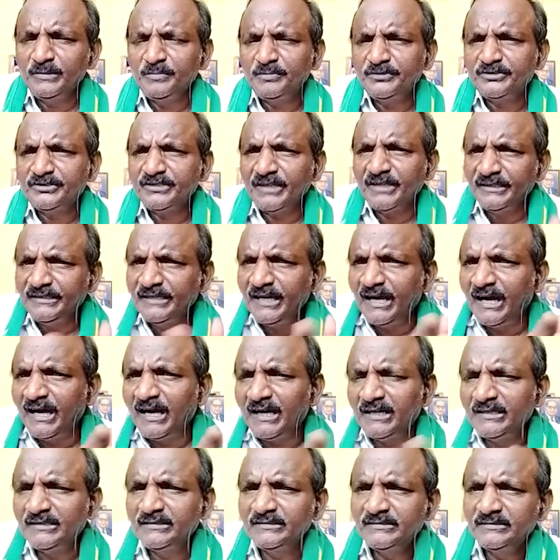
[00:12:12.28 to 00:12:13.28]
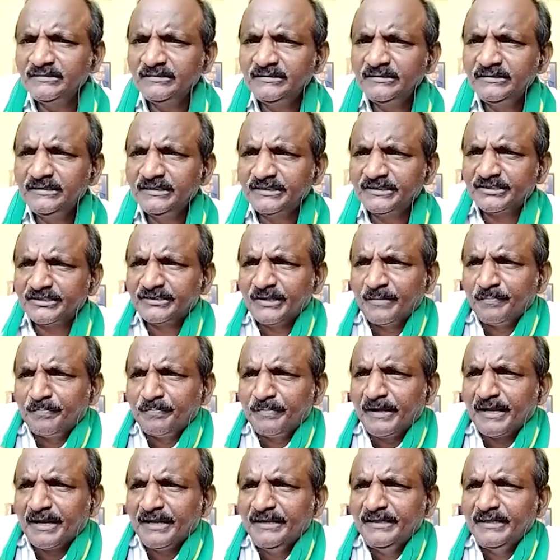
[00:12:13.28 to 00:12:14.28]
చూపించి అయ్యా ఇటు
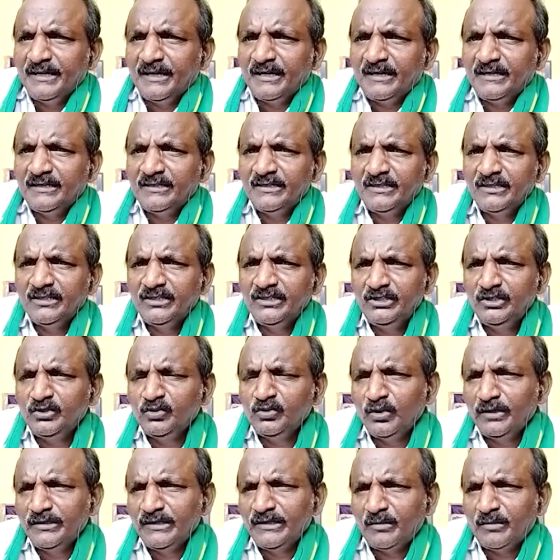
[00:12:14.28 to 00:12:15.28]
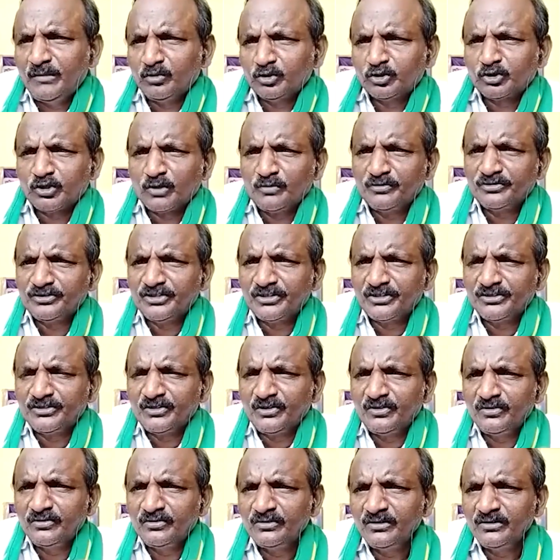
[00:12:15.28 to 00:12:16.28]
చంపారయ్యా ఇంగోయ్యా అమ్మోత్తర
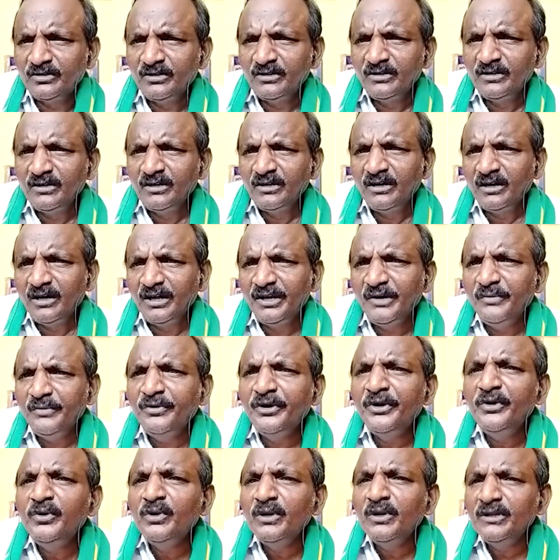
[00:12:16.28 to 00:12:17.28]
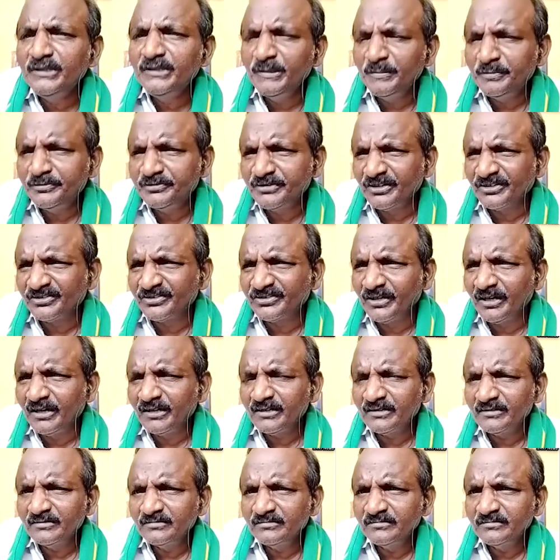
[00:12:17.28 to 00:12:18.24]
విసర్జన అని వీడియోలు చూపించారు సార్